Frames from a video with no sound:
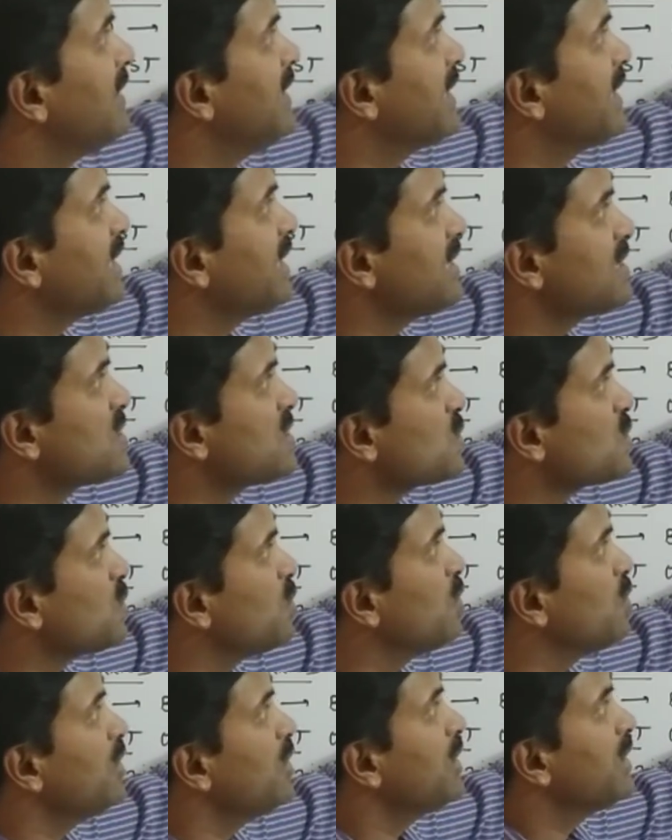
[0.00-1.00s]
लेकिन
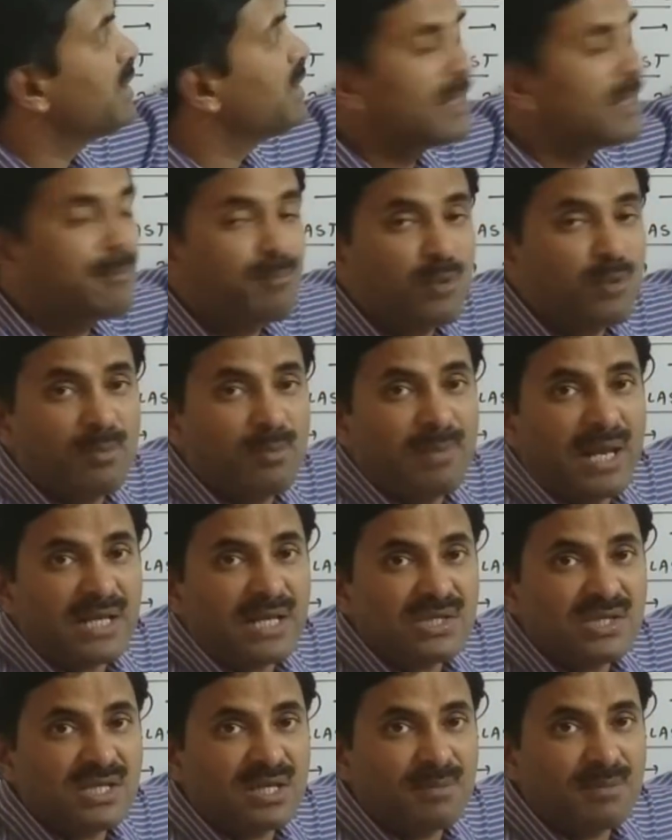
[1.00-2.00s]
इसको
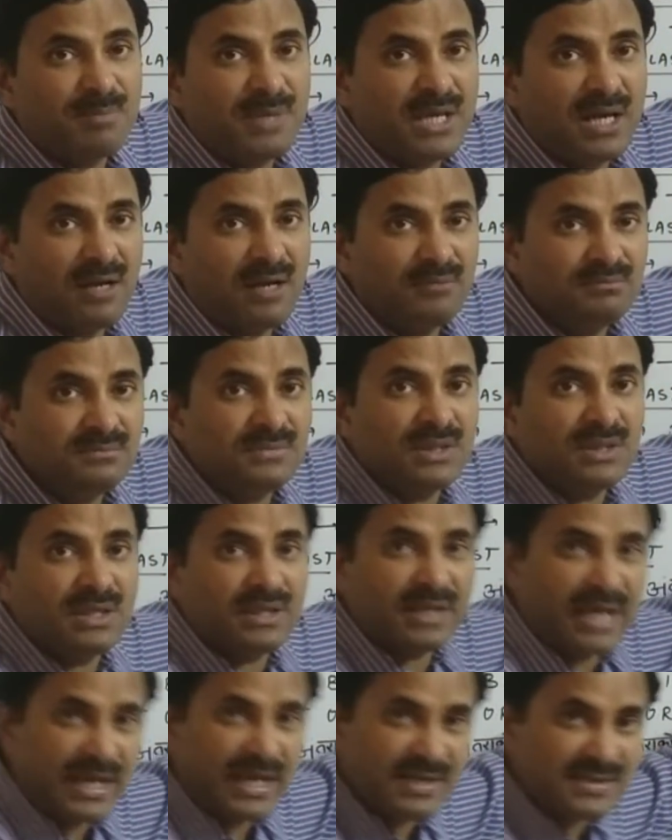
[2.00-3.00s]
ट्रिप्लोब्लास्टिक भी हम
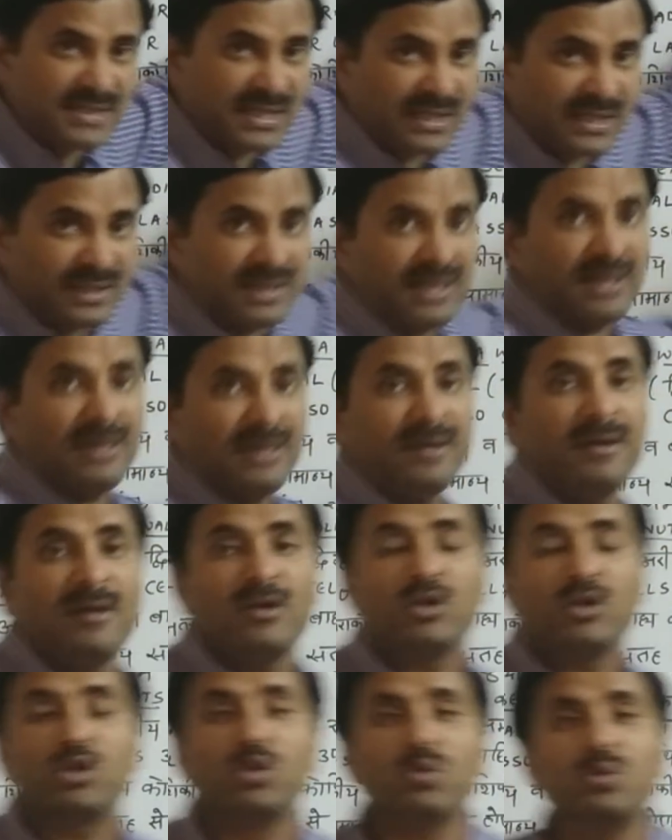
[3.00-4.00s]
कह सकते हैं
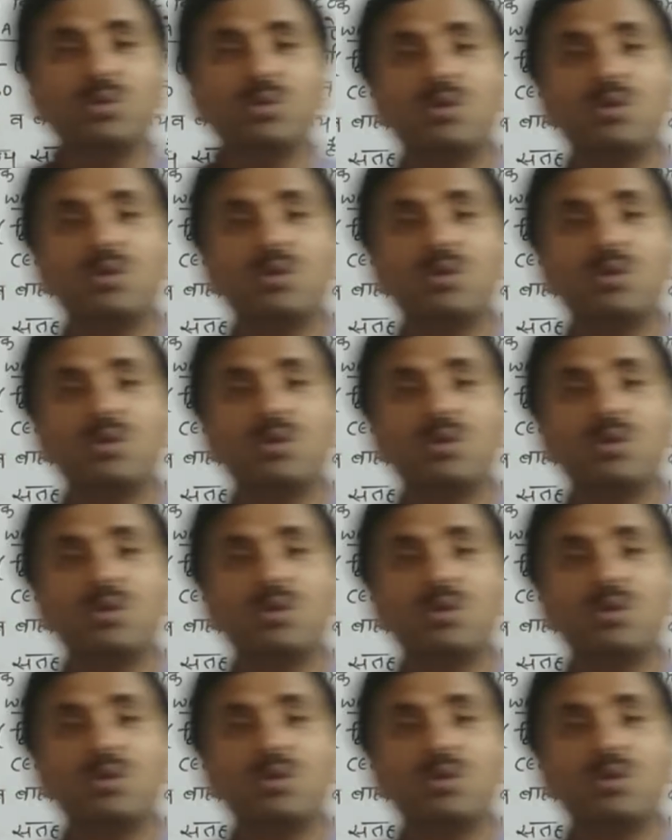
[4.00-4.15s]
क्यों